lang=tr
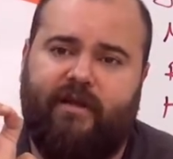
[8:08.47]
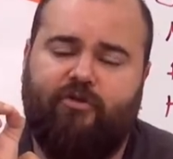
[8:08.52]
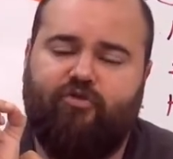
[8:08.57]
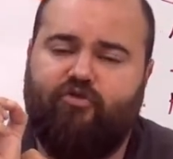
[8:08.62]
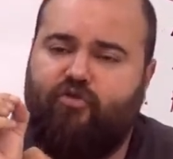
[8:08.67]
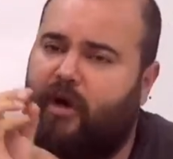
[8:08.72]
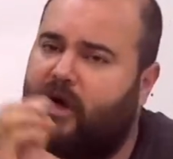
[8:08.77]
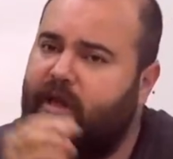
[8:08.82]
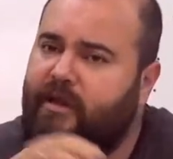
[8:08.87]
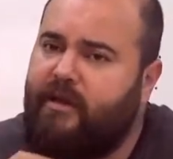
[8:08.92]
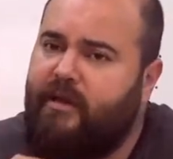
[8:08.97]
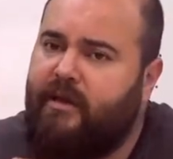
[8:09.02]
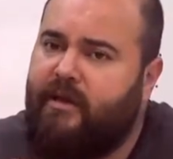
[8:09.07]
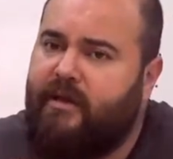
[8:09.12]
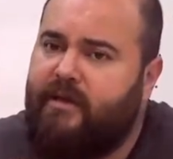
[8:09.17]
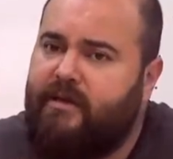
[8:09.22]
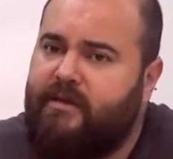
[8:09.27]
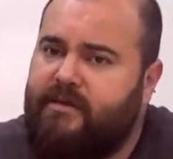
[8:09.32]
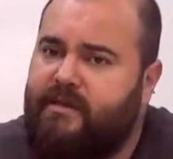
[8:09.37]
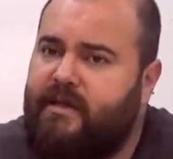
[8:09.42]
Şu an
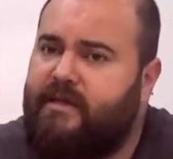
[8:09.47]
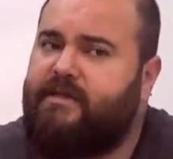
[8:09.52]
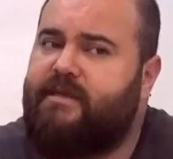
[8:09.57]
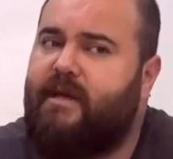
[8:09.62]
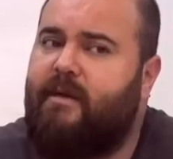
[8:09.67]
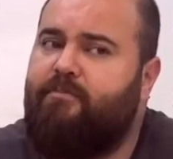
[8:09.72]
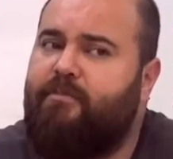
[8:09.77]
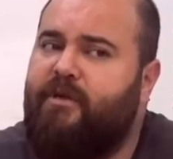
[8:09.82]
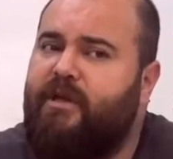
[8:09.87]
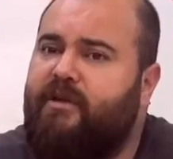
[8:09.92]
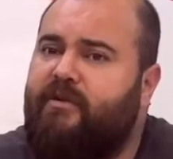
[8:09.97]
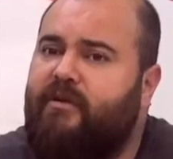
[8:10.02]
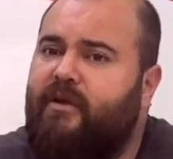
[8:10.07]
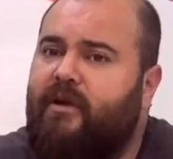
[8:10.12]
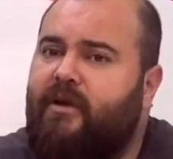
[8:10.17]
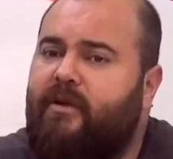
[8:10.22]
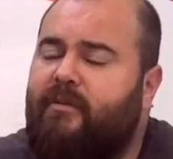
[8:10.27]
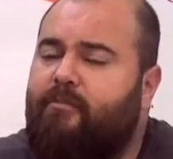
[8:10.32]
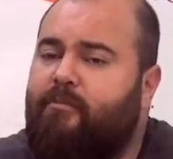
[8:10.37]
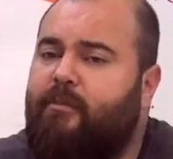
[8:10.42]
81
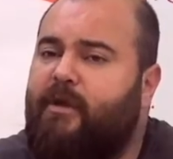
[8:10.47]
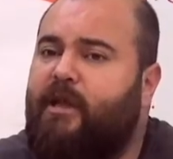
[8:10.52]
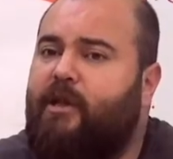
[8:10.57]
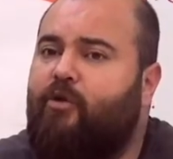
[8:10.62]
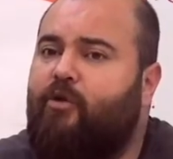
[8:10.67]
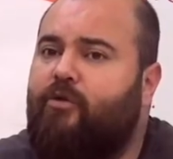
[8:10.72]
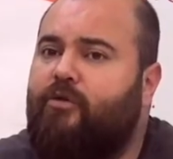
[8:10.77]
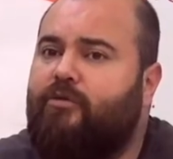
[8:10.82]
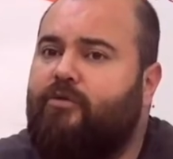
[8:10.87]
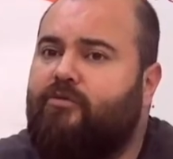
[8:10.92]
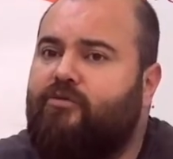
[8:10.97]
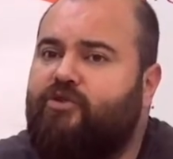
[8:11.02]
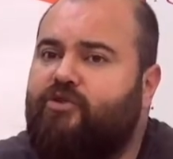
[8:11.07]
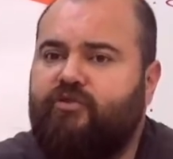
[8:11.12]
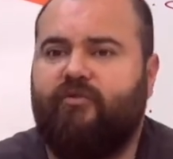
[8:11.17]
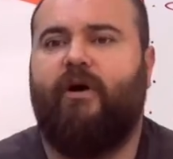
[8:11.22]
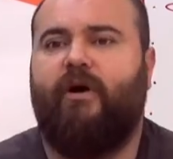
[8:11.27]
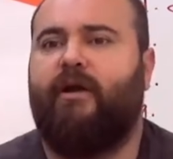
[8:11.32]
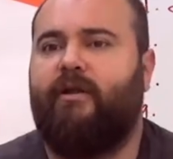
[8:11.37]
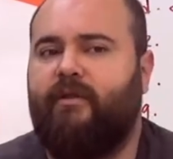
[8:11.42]
milyon
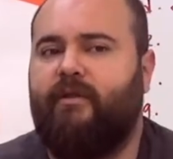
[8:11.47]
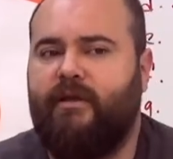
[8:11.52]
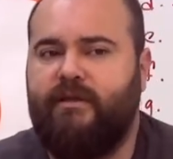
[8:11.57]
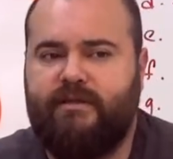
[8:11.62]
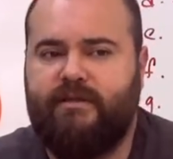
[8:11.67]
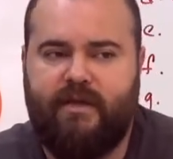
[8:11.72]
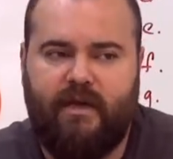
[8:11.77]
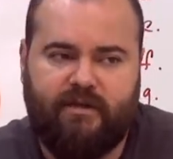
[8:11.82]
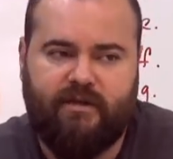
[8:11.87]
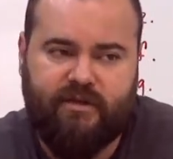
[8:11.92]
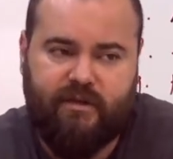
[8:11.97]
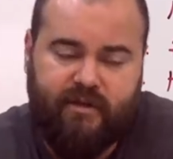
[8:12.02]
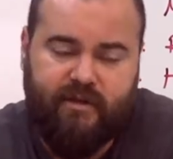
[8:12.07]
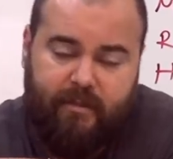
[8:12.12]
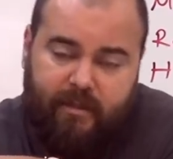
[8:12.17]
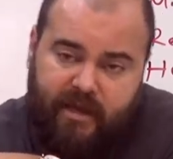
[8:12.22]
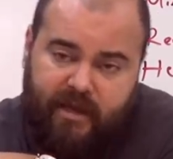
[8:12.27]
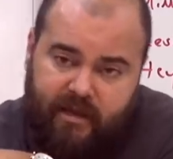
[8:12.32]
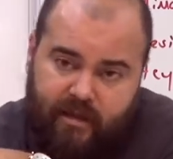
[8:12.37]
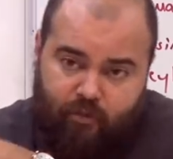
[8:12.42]
civarındayız derse.
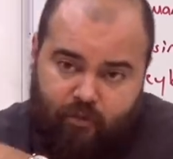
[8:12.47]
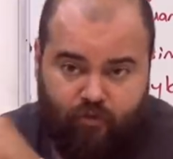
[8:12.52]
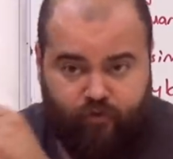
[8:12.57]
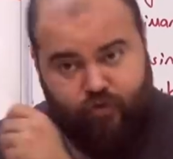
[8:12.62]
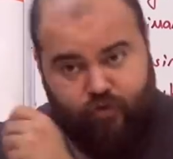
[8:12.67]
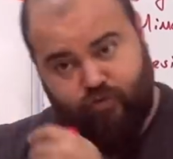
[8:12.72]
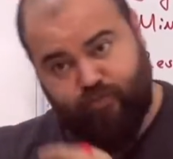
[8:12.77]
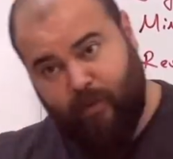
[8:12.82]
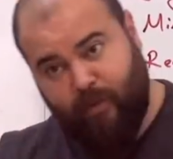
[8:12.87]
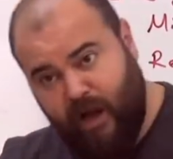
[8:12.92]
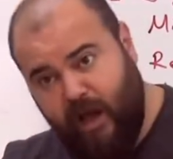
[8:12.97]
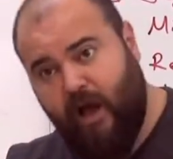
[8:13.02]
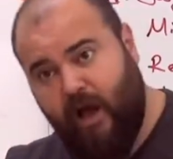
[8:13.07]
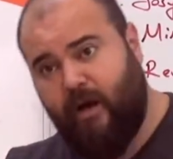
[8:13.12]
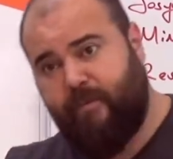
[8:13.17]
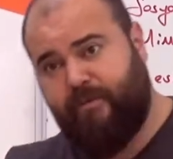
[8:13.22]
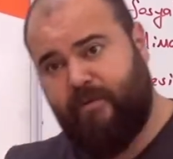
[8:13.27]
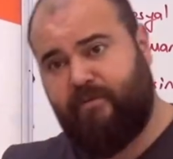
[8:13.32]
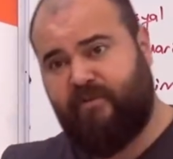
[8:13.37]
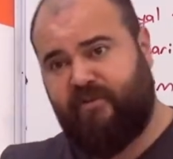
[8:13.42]
Demek ki nüfus
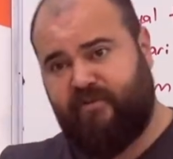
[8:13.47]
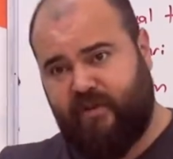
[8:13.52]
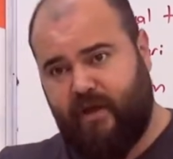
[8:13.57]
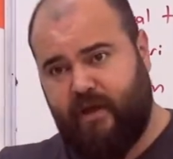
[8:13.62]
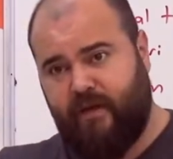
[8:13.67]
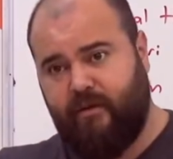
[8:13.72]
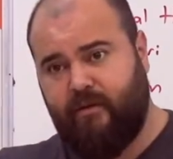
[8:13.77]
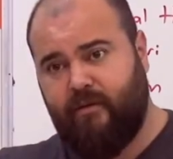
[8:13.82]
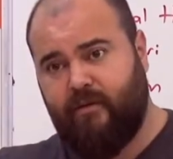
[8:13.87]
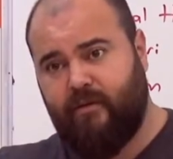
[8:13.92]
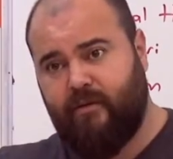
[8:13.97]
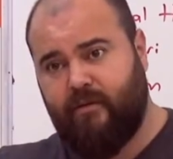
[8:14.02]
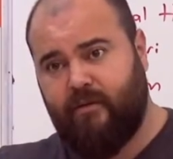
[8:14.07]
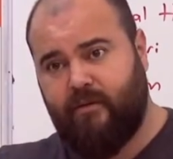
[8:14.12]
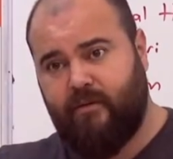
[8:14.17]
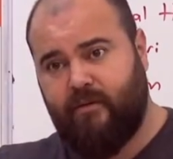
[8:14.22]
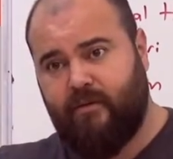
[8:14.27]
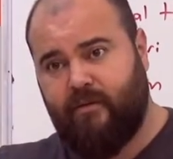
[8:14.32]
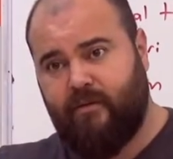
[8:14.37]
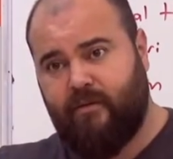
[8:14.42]
bayağı bir bizde
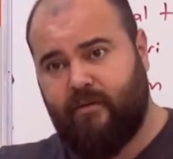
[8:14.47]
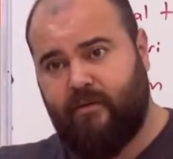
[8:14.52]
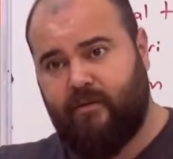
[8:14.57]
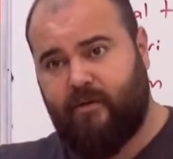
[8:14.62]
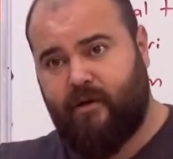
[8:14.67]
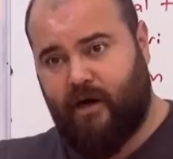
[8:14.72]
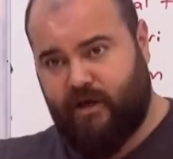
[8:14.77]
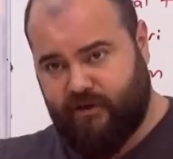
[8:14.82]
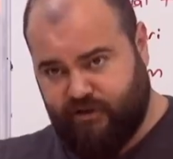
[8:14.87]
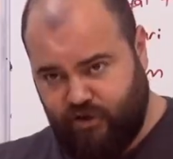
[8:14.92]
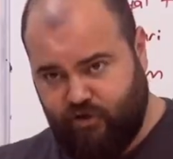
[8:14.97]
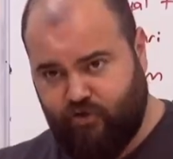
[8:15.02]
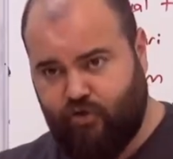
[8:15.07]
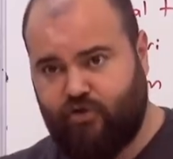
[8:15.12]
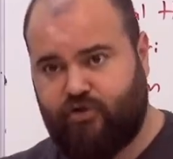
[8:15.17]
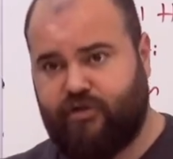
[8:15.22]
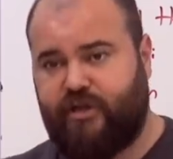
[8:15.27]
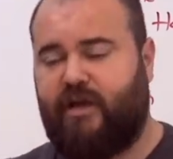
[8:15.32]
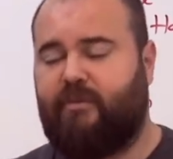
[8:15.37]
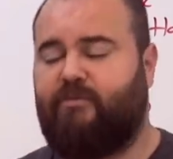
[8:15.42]
artış
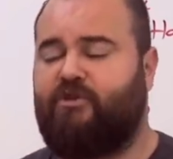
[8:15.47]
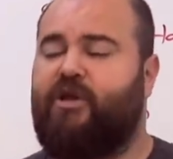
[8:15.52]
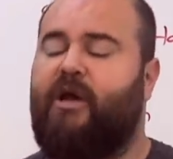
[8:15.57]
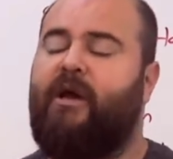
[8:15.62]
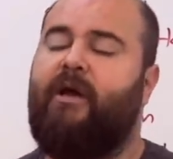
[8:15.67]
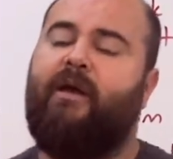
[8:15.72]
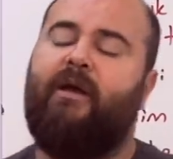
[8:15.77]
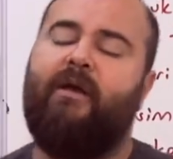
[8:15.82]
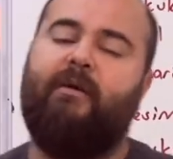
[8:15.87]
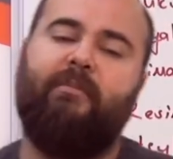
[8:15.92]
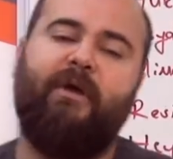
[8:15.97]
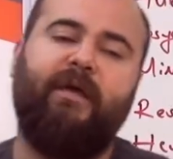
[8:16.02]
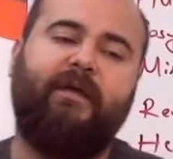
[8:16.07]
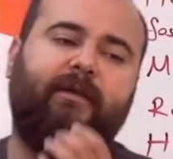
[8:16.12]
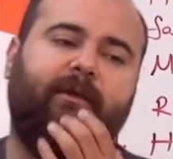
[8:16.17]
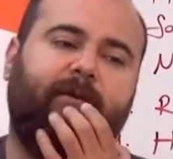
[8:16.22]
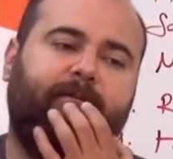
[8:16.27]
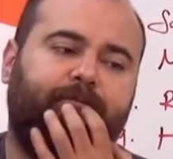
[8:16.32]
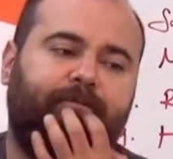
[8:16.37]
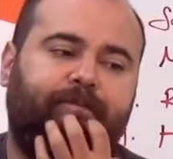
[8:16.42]
göstermiş.
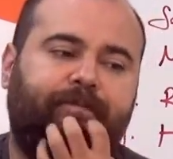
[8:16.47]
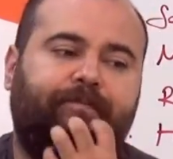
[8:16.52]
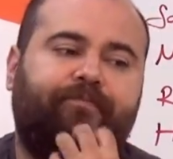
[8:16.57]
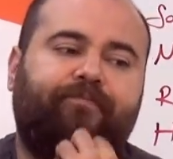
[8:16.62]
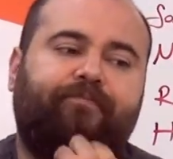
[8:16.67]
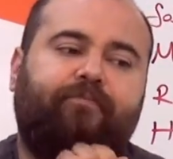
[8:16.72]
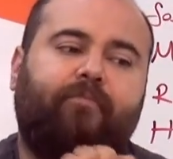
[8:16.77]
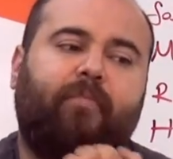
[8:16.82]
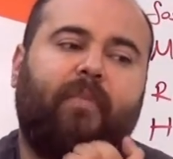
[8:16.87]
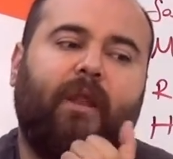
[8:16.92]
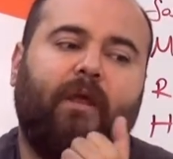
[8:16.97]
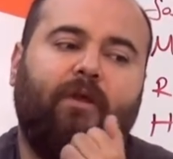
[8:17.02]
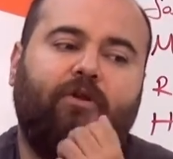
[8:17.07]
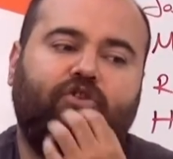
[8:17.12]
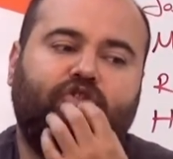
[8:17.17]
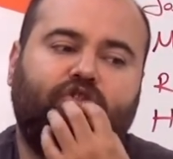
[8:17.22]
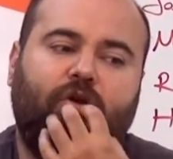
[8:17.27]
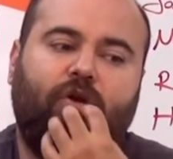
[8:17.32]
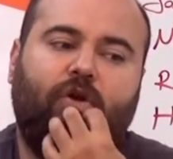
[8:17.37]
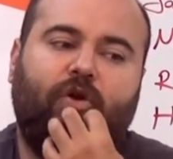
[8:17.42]
Peki
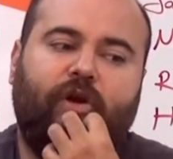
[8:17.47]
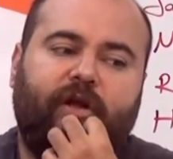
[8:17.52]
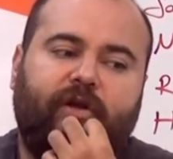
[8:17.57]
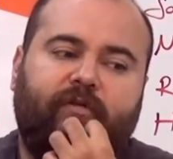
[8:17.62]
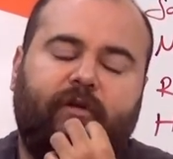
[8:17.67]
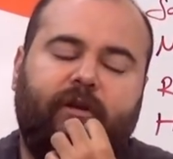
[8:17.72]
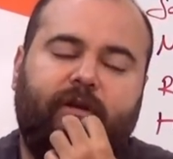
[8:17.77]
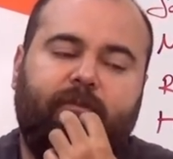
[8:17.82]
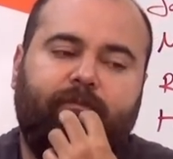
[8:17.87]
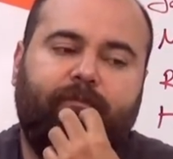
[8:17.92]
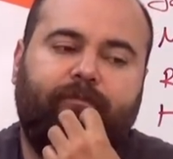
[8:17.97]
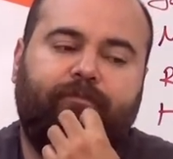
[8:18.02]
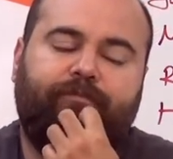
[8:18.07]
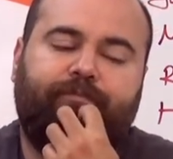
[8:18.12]
şöyle örnek vereyim.